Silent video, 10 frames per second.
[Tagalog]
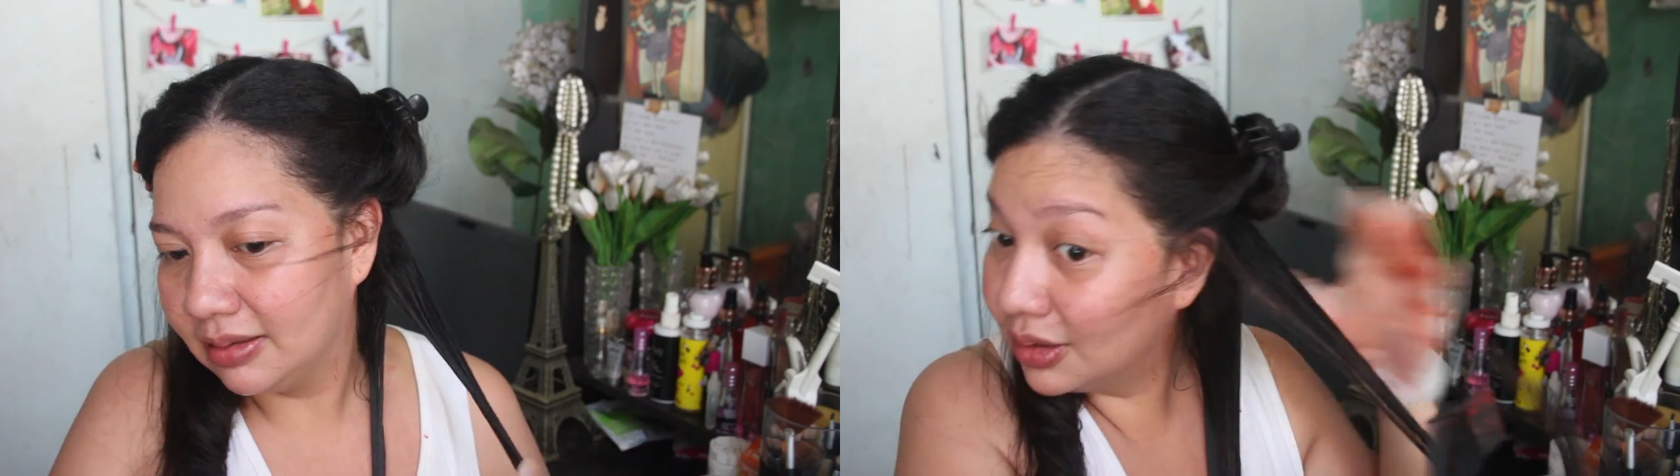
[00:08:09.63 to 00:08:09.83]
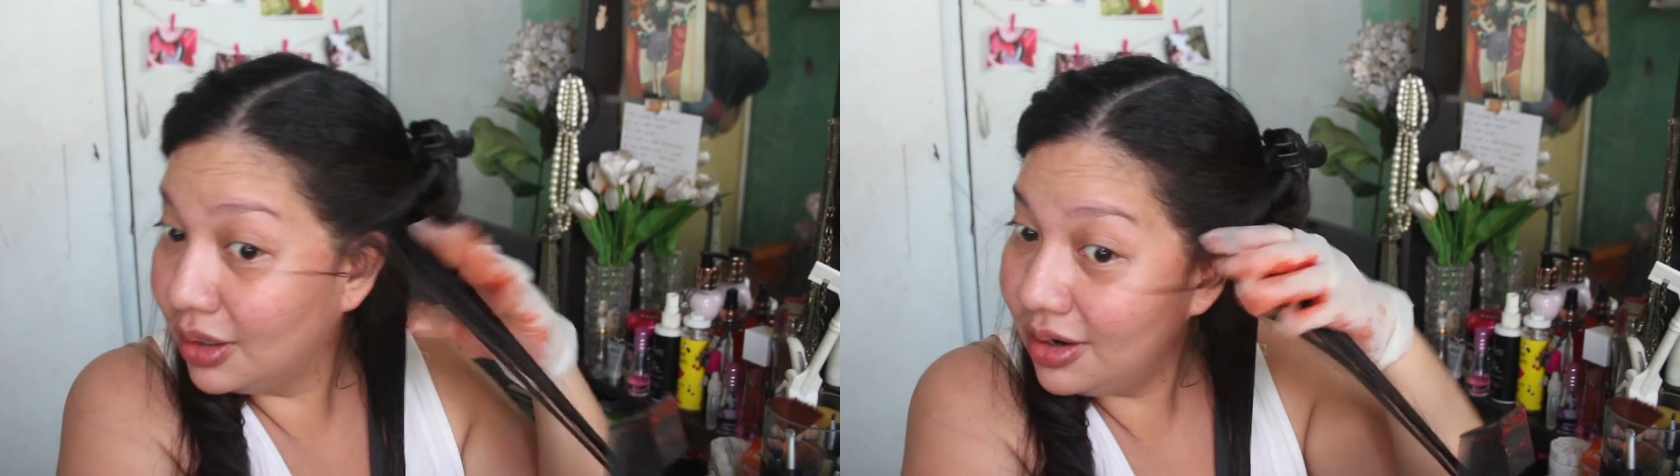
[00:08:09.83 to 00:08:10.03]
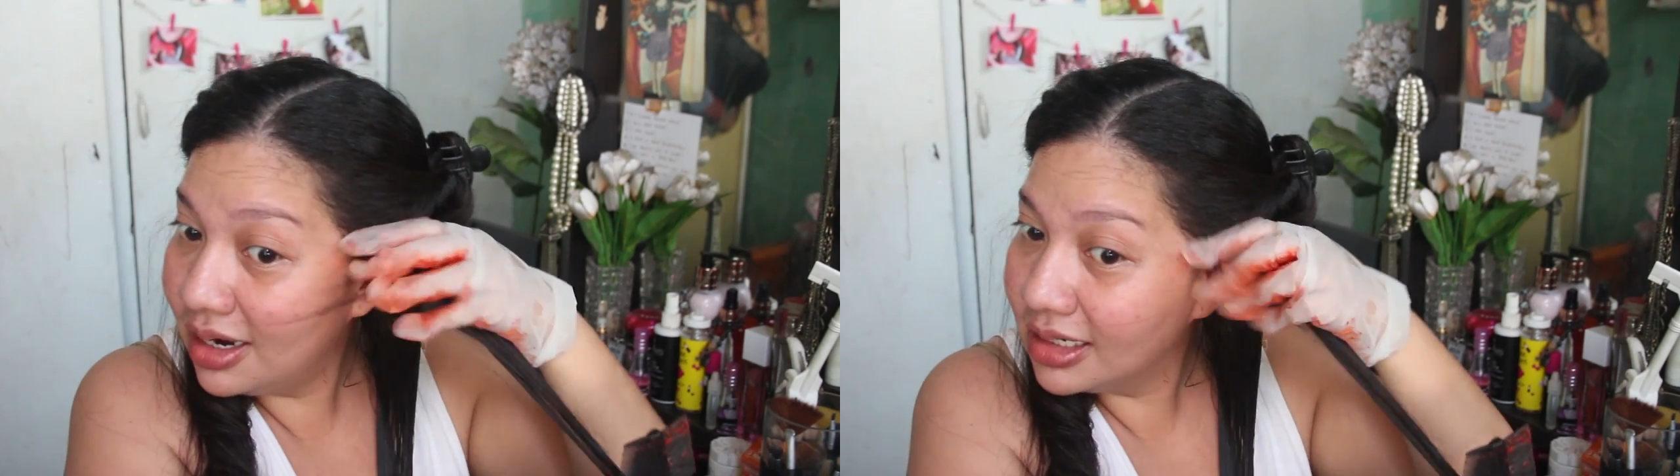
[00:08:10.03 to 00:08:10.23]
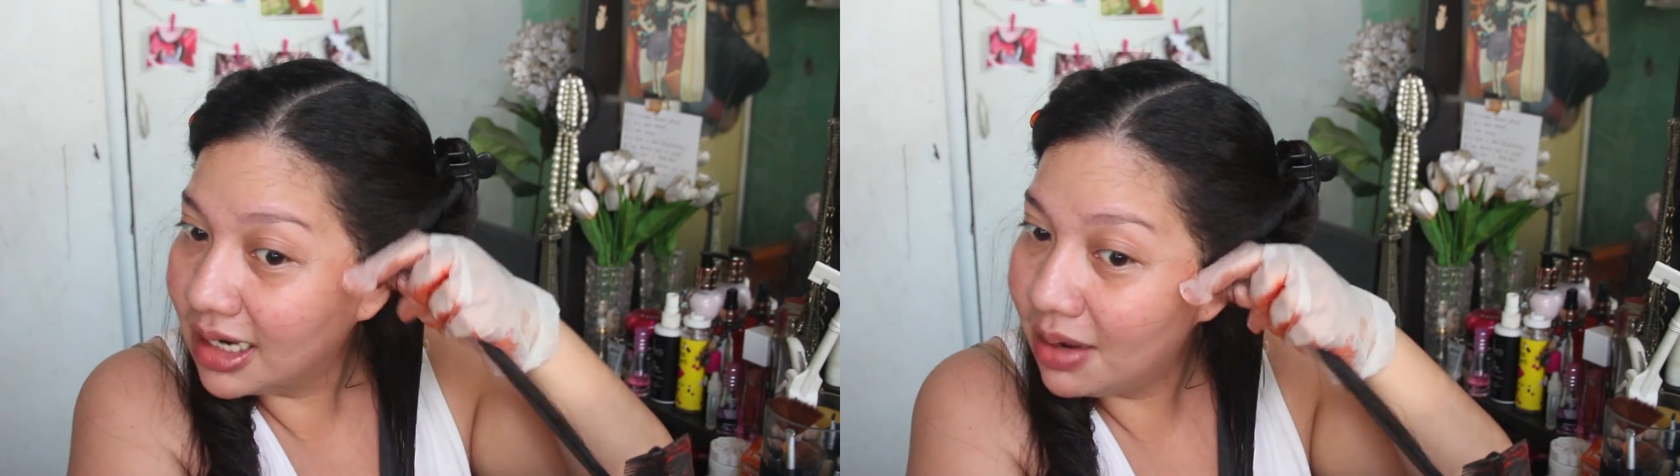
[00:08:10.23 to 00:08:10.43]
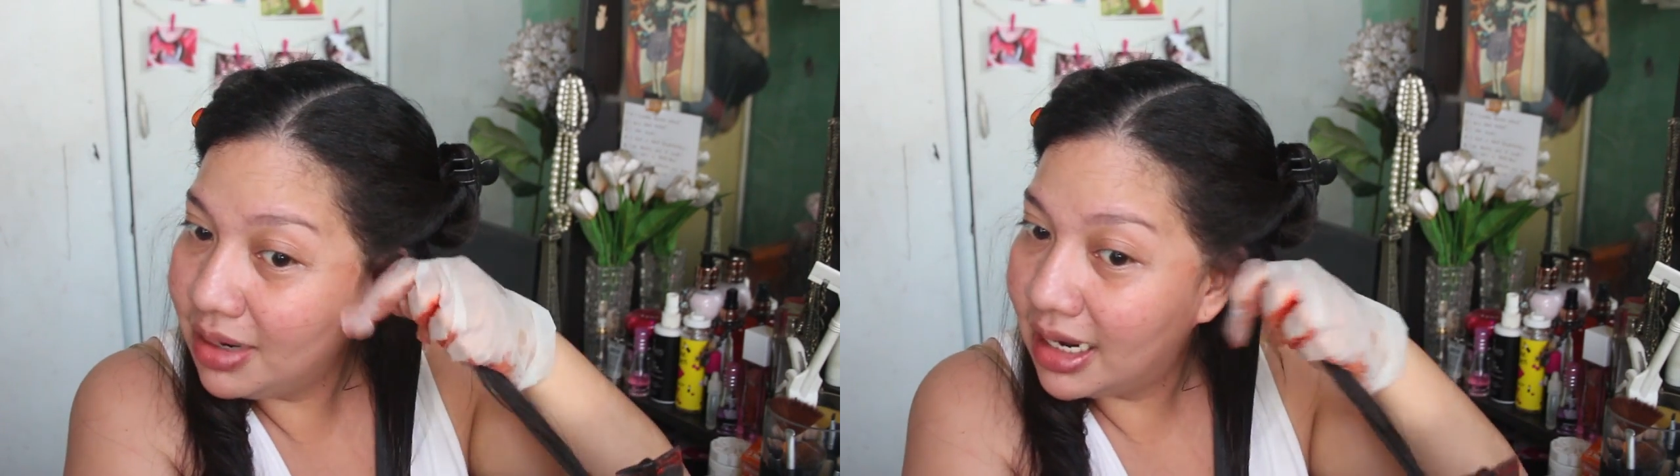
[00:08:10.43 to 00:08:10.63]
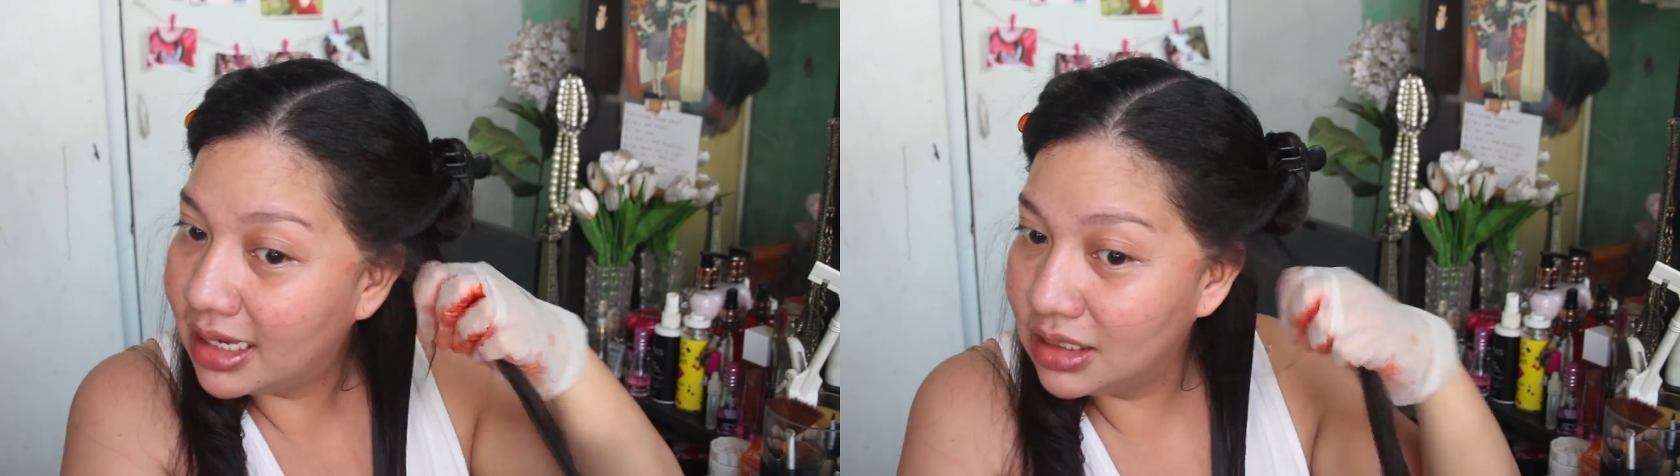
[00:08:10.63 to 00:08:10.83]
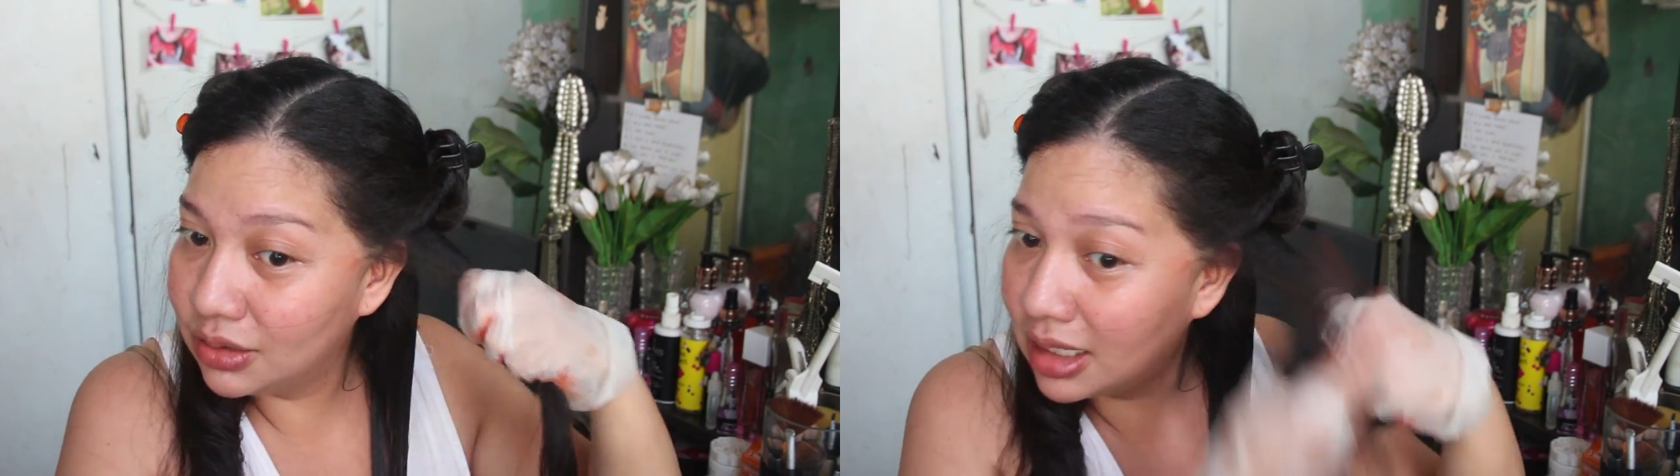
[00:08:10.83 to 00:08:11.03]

So ganun lang siya kabilis.